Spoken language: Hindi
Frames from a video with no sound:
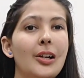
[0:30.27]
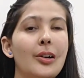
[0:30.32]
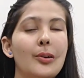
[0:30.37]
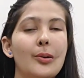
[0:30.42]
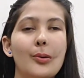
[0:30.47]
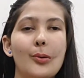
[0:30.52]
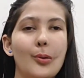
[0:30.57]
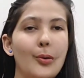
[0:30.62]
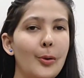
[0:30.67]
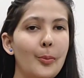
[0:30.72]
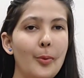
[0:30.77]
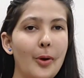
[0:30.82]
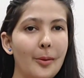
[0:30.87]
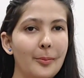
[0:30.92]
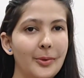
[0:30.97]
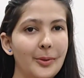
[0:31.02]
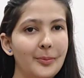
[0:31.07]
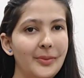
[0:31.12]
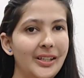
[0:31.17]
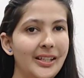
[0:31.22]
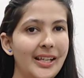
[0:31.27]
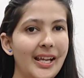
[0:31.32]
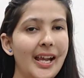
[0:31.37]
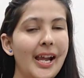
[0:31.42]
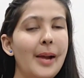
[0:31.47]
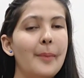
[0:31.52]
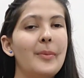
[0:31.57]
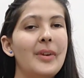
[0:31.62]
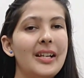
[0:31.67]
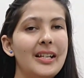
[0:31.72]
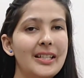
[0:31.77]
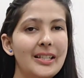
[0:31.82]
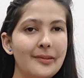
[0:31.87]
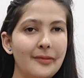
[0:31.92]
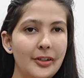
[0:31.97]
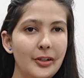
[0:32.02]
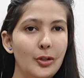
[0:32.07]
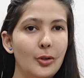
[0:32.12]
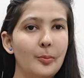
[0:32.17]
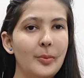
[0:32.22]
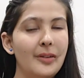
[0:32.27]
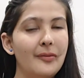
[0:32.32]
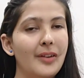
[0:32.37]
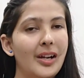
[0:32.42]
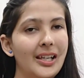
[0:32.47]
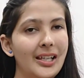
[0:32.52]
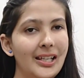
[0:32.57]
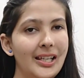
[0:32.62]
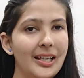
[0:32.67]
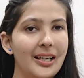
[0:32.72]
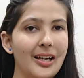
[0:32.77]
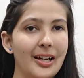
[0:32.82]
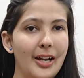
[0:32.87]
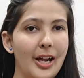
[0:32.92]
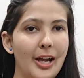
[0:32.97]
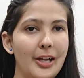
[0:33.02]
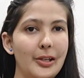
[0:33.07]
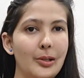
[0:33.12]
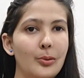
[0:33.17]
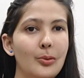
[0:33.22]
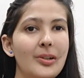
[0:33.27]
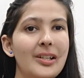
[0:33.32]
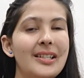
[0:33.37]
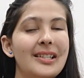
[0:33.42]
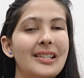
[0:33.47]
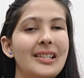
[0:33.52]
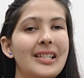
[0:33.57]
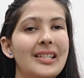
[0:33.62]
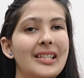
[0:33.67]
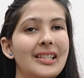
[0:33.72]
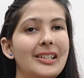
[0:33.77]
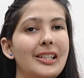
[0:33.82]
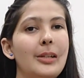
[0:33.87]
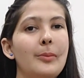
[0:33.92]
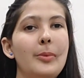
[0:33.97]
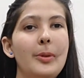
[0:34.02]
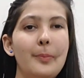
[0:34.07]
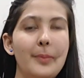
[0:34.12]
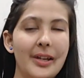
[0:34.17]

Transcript: तो कोई प्रॉब्लम नहीं है मैं इस वीडियो में वही लेकर आई हूँ इसलिए जितने भी